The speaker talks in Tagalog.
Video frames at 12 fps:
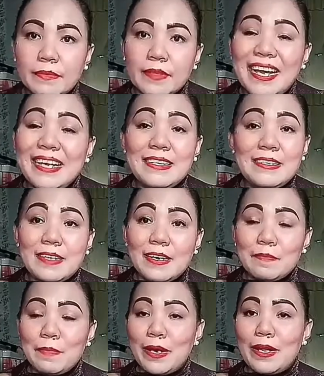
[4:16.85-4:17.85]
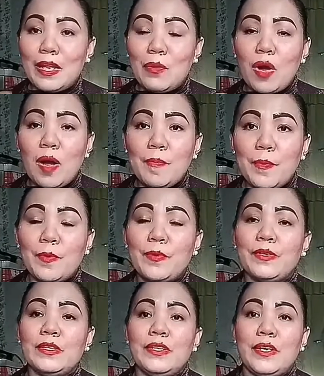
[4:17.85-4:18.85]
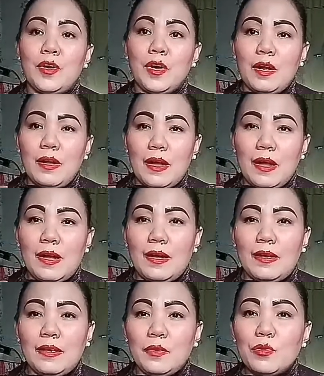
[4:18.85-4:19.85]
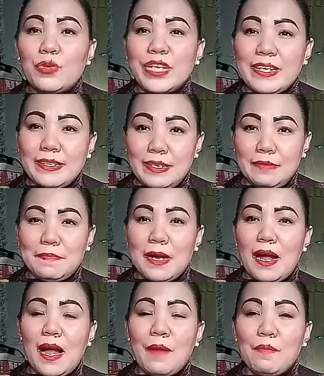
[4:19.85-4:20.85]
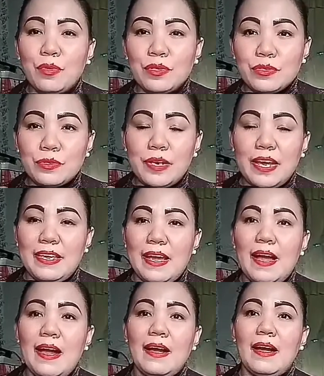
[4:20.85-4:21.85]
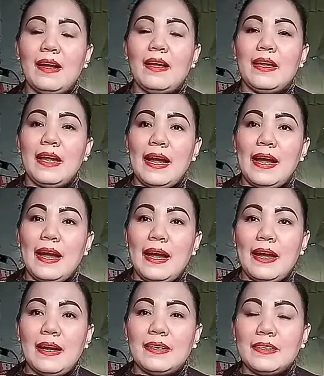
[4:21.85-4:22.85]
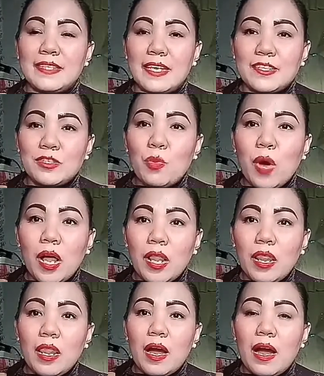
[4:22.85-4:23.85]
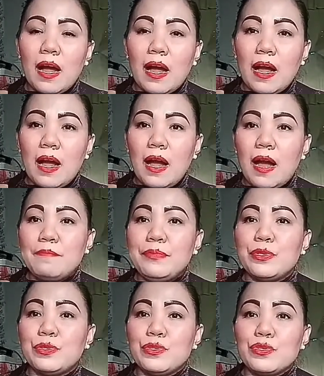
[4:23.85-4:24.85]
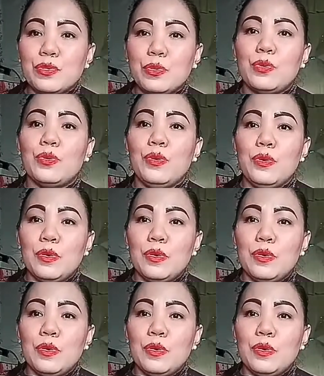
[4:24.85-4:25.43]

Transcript: Guys, ang pangalawa pong uh, uri ng pang-aabuso ay ang uh, sexual abuse o